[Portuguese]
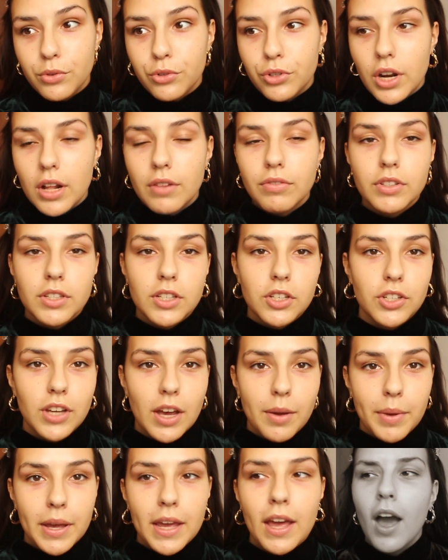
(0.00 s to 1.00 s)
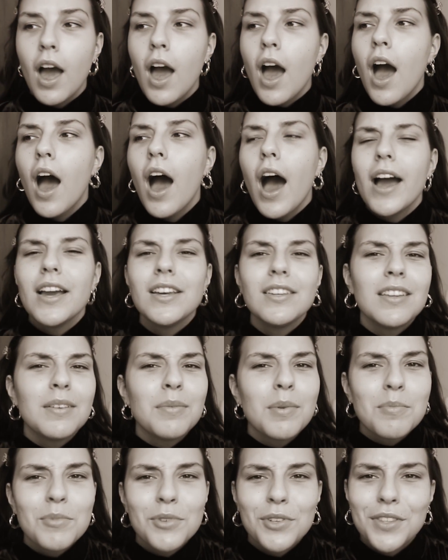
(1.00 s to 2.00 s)
no geral vocês sabem, ah, isto é
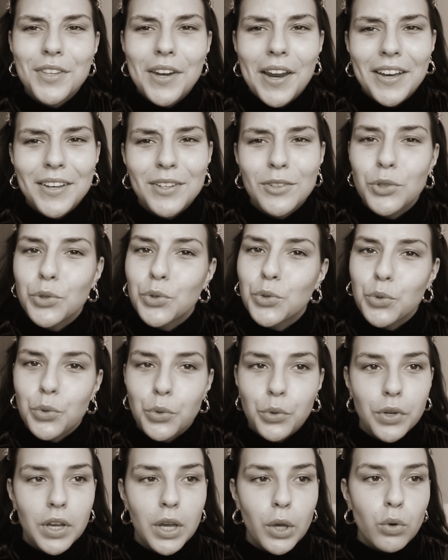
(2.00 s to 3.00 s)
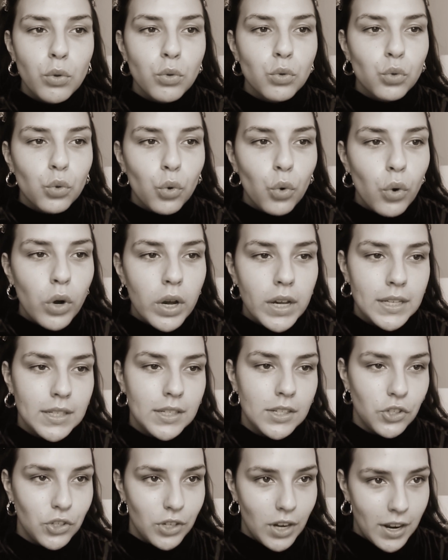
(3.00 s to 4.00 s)
mesmo estranho, juro, eu não estou a
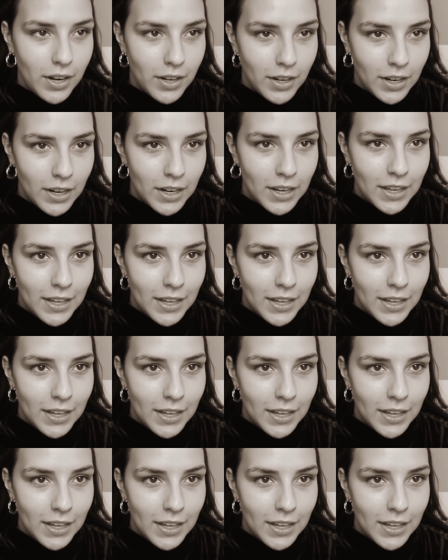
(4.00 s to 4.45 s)
exagerar